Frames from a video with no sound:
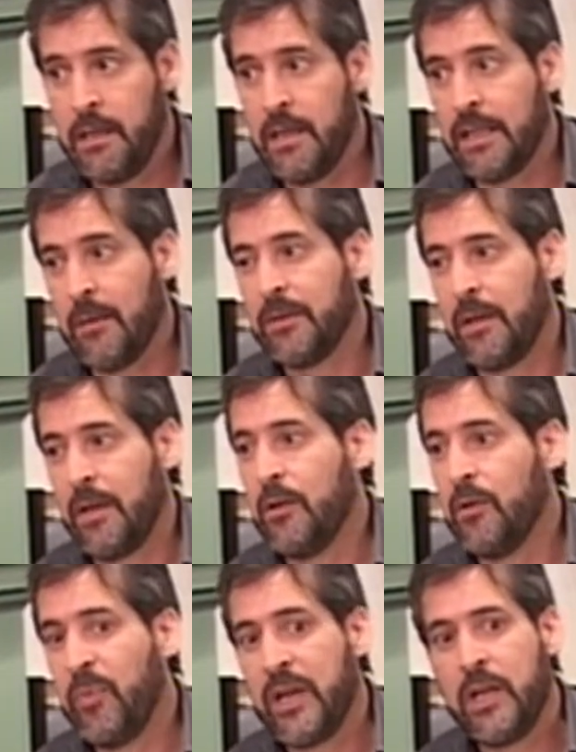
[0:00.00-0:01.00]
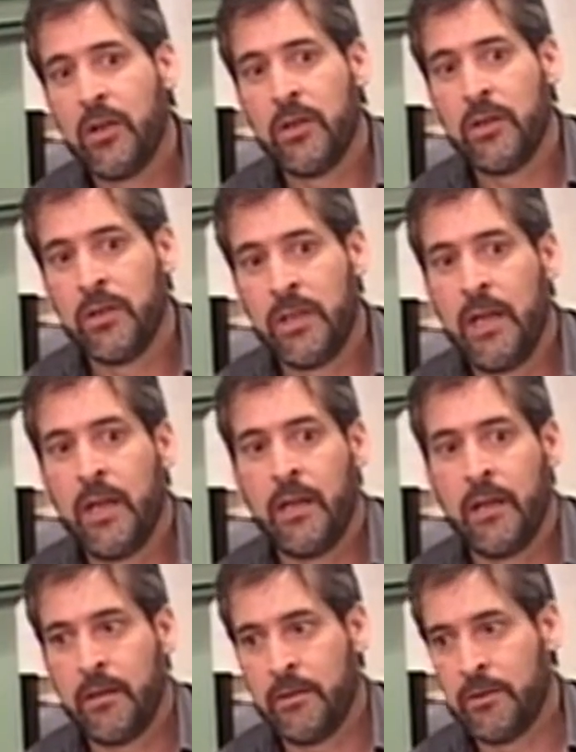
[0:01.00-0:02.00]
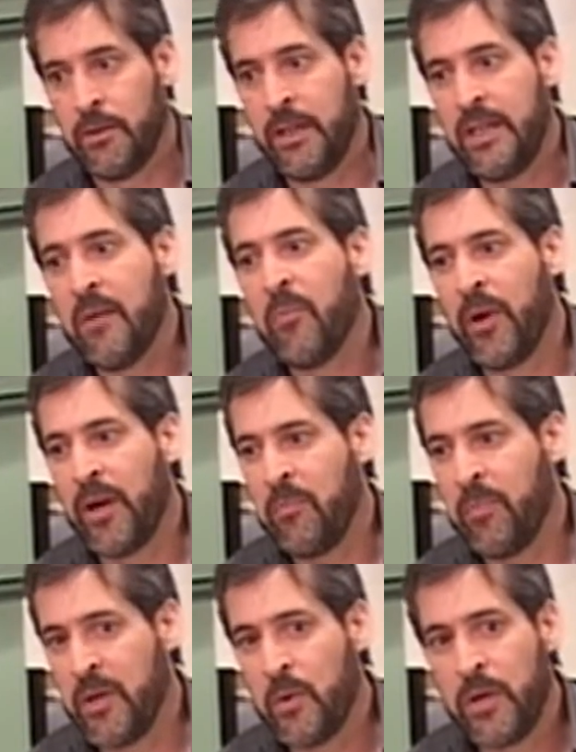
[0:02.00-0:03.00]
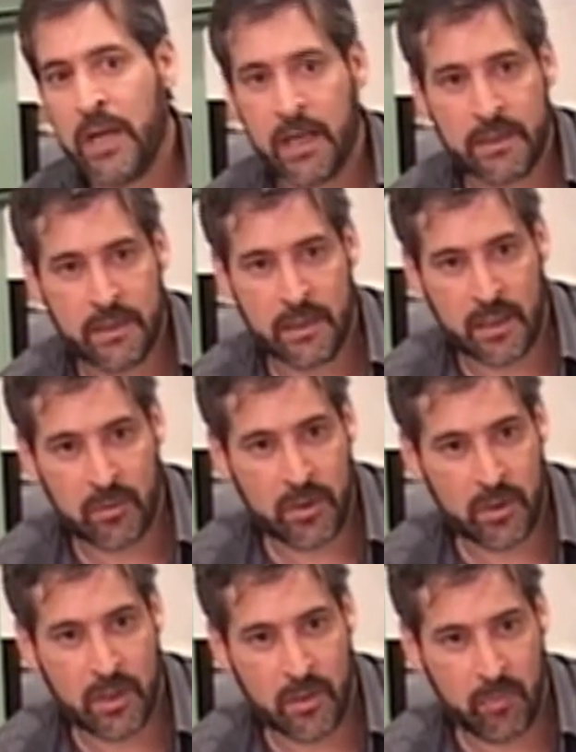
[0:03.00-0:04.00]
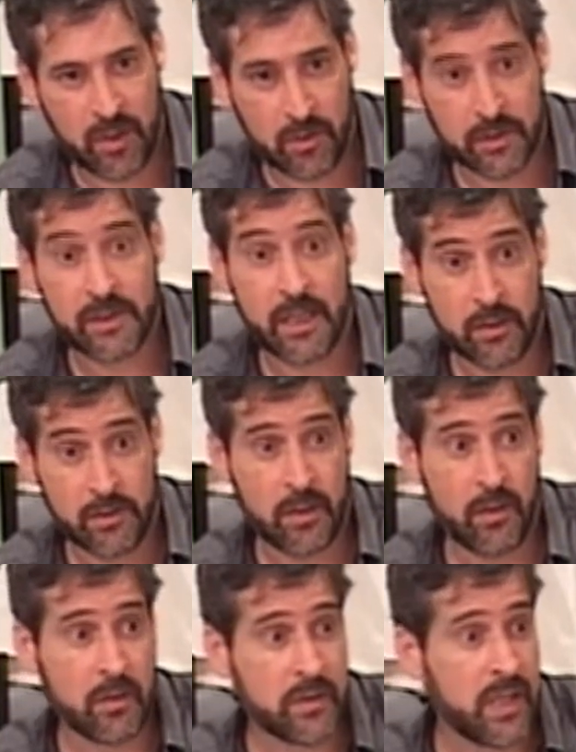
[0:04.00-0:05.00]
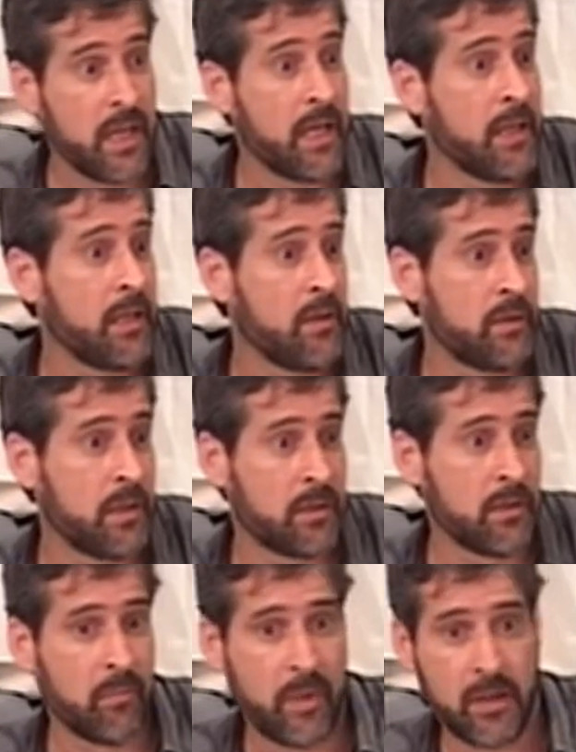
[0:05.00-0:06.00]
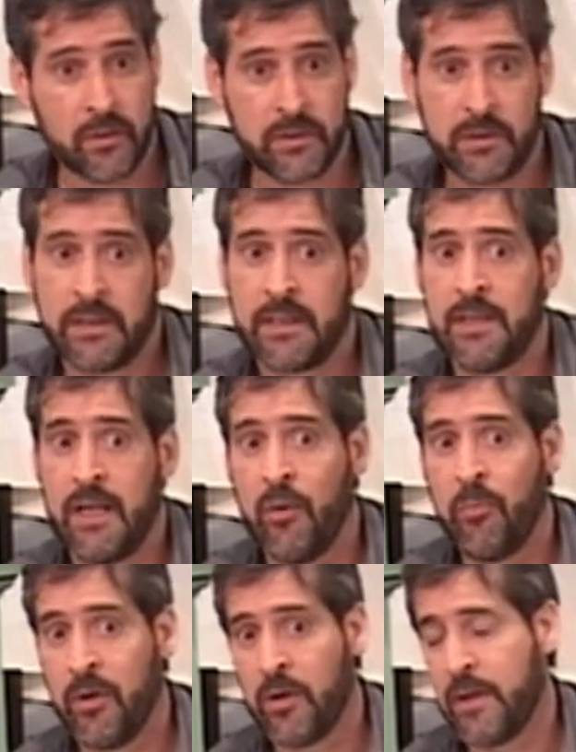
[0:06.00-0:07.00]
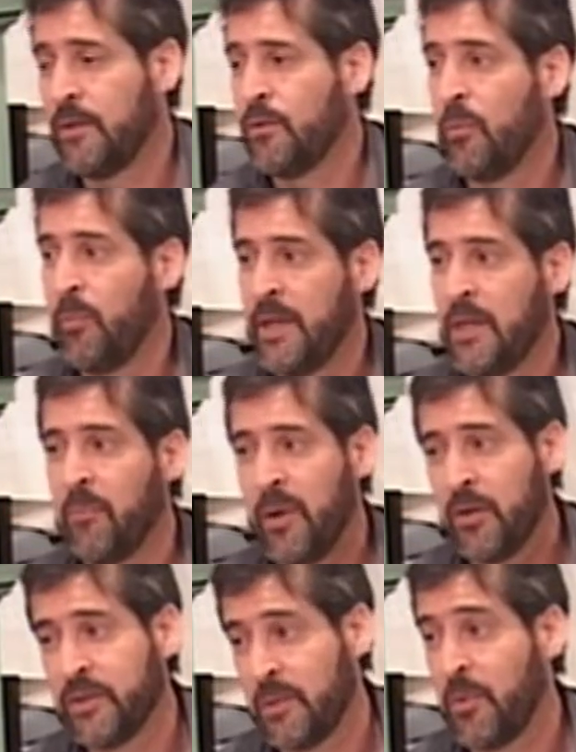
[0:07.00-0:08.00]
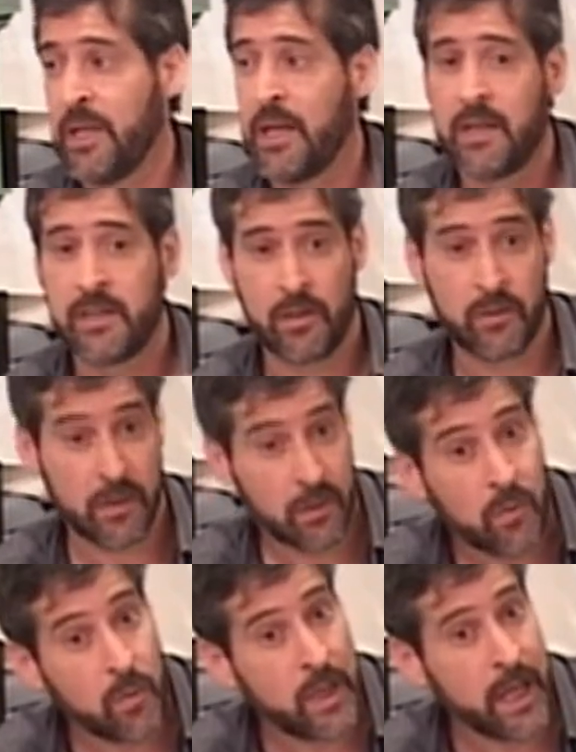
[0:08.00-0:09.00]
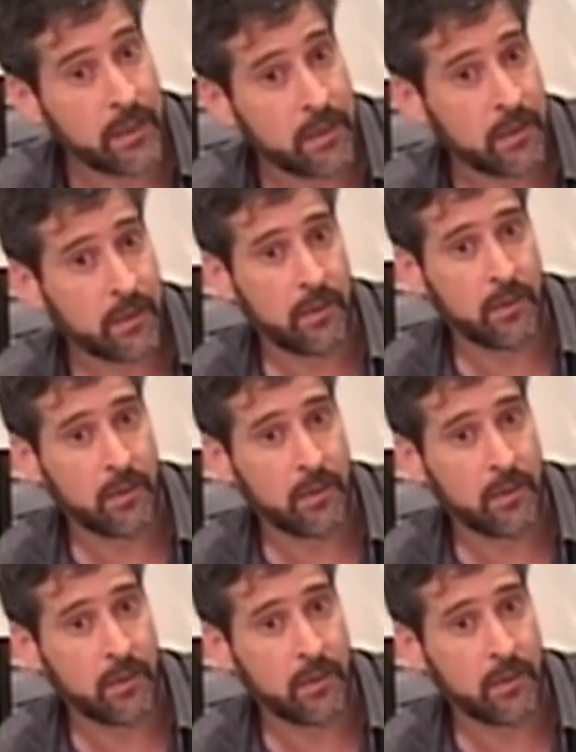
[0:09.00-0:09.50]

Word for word: Y estamos hablando de un periodo en donde todo el tiempo hay penurias en términos del pago de salarios a los docentes, ¿no es cierto? Pagos atrasados, pagos que se suspenden, pagos en monedas que ya no circulan.